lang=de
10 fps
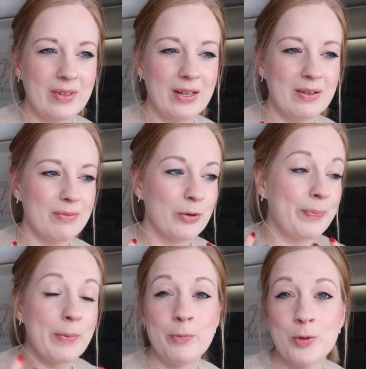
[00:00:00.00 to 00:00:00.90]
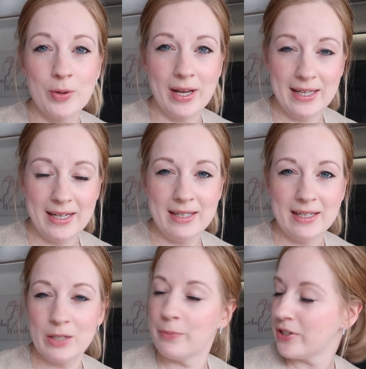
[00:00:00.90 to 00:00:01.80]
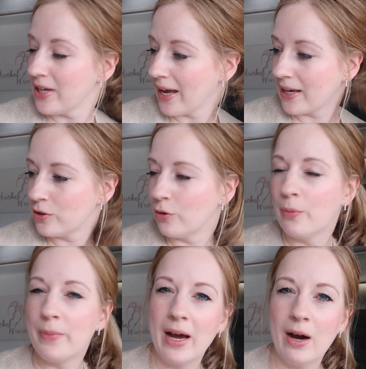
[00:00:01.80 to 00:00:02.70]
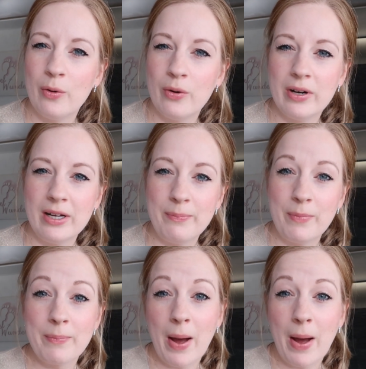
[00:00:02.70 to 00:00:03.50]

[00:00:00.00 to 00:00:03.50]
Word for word: äh, beim Umzug erledigen, ich möchte eigentlich noch mehr auch ähm,